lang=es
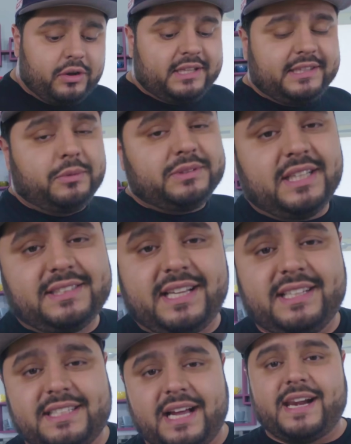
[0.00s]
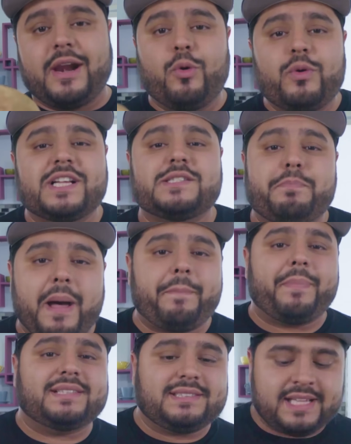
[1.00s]
lo que tenemos que hacer es agarrar unas
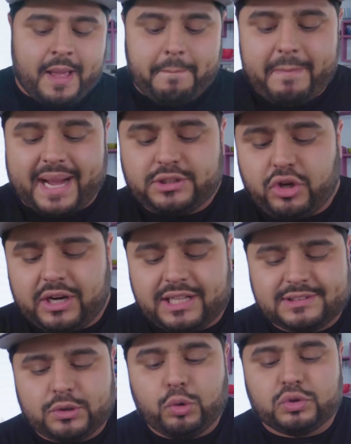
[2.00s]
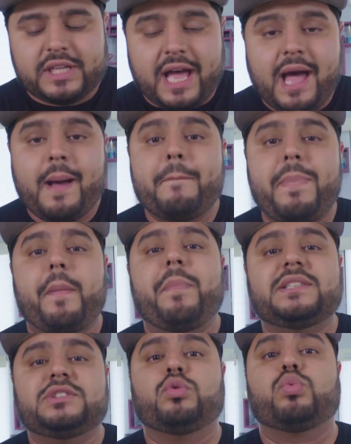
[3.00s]
papas. McDonald's usa
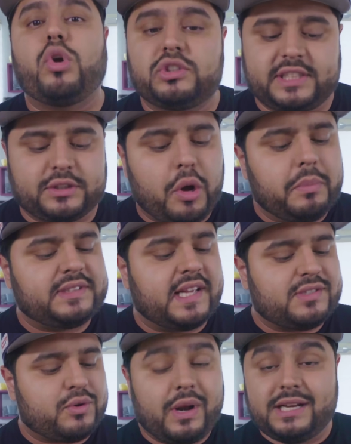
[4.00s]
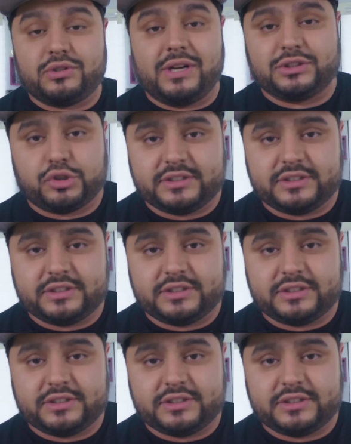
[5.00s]
papas russet ¿Cómo sabes cuáles son las